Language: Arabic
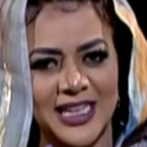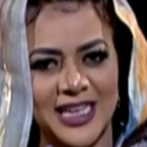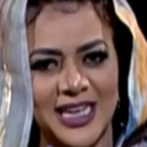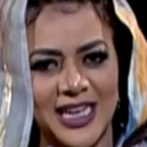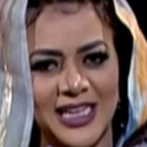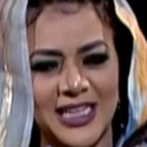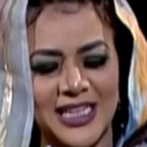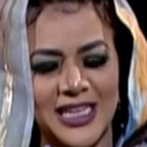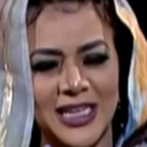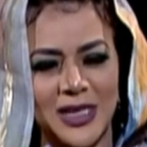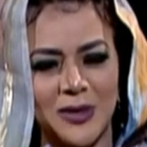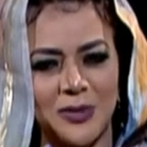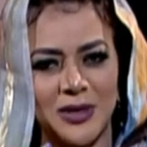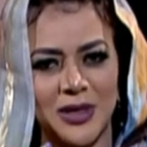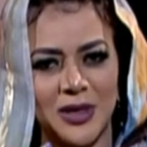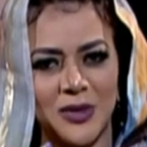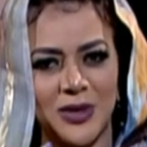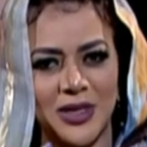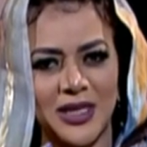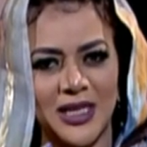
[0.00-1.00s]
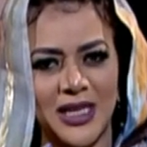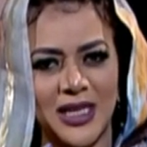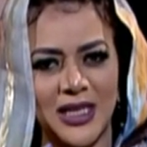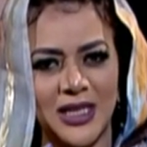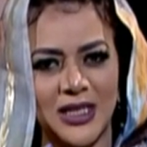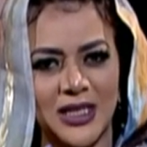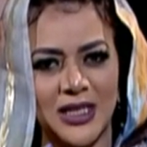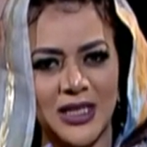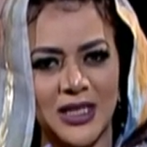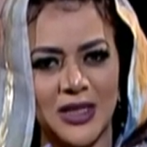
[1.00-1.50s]
الكلمة
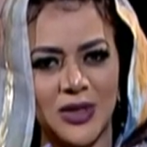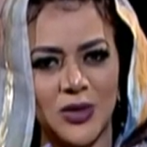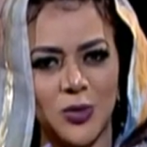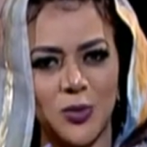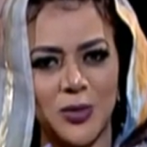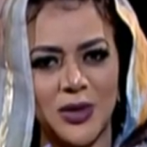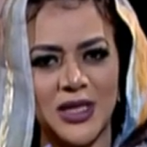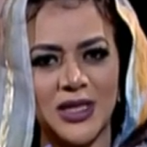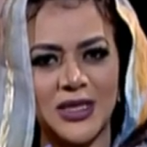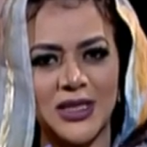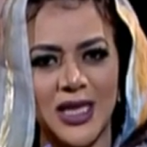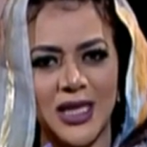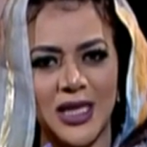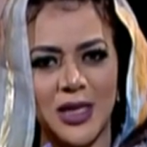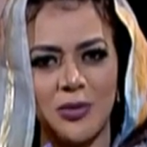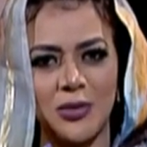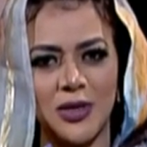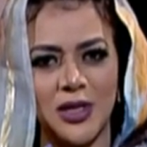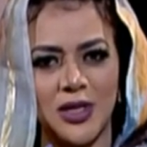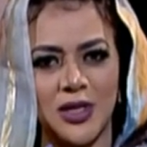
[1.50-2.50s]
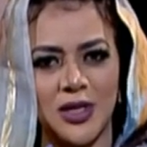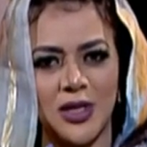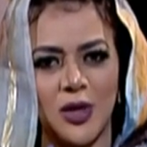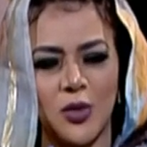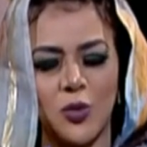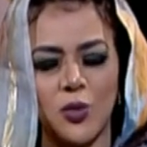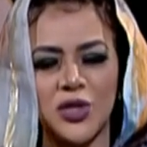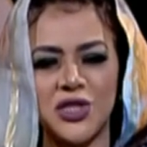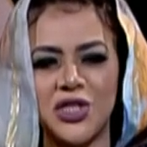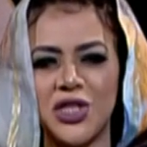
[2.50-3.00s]
واللحن هما دائما
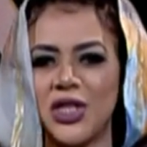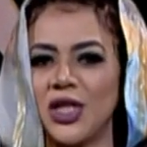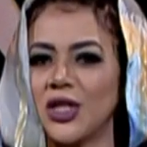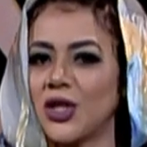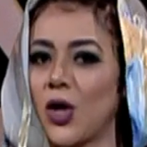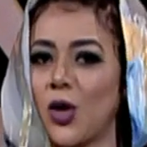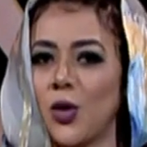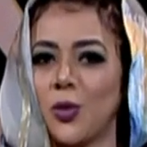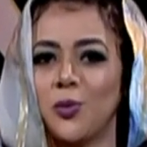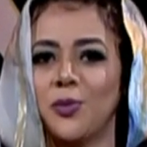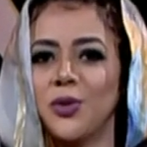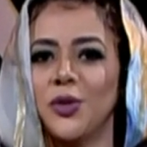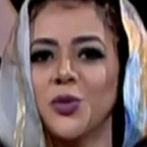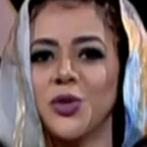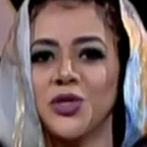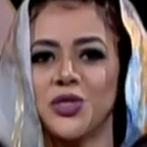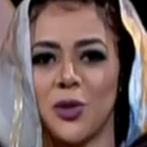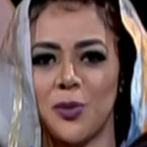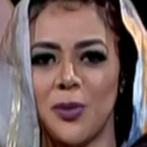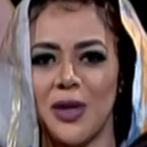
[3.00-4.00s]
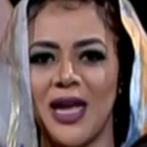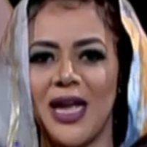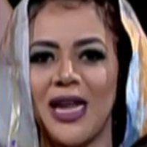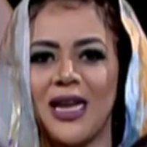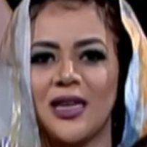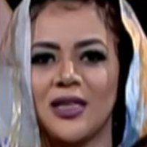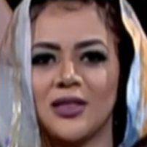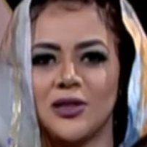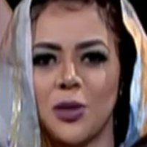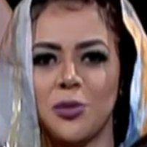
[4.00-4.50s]
وشيكة حب
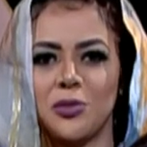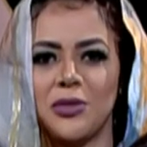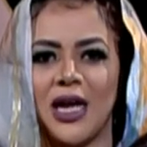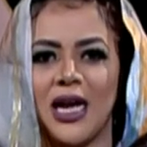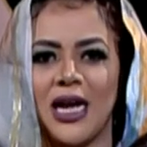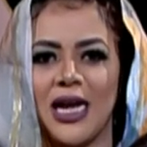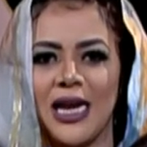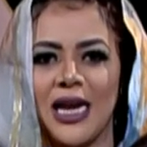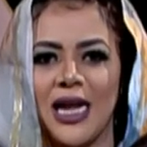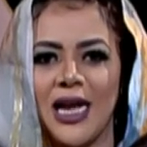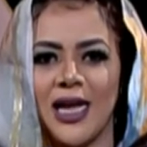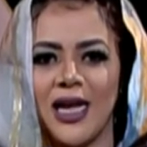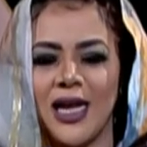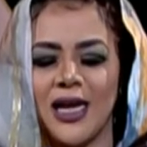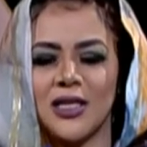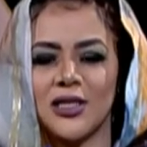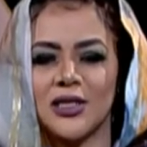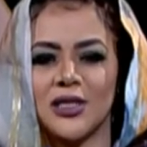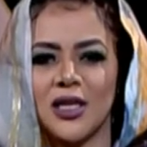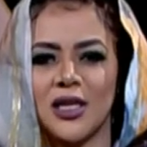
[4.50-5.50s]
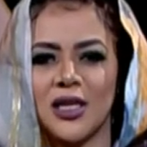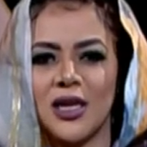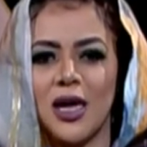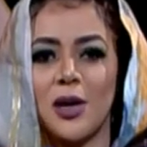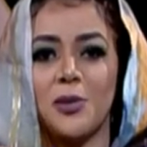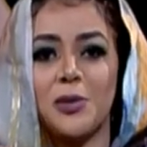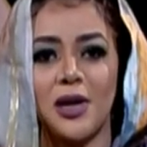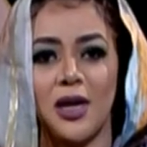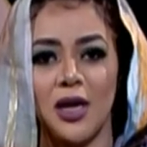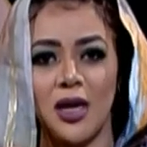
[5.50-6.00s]
وجمال تمنح الحياة
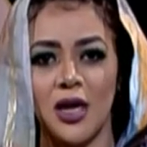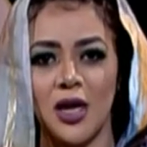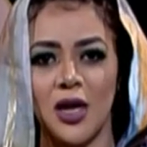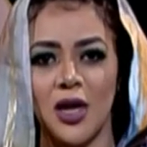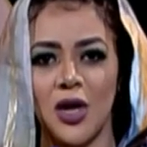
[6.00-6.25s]
أمل